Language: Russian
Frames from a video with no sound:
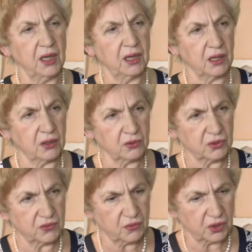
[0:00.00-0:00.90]
э, у
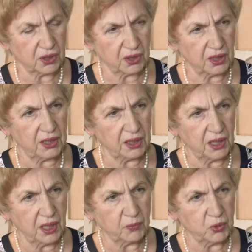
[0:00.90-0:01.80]
него, или
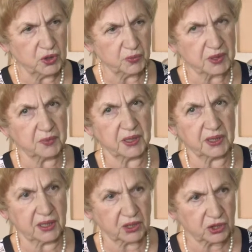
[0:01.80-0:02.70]
пульс
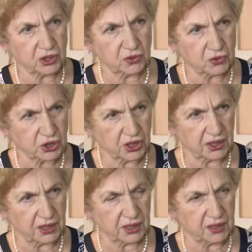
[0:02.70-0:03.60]
посмотрел, что нарушение
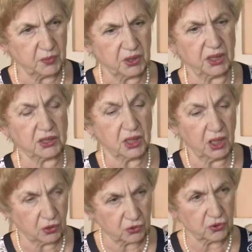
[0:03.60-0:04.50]
ритма есть,
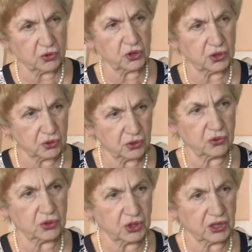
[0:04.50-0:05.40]
он тоже то,
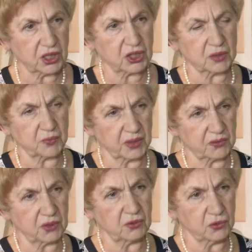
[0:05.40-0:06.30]
точно так же отправит
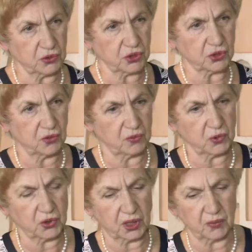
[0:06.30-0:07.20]
его к участковому
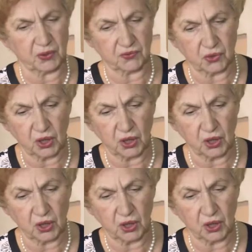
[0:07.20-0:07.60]
терапевту.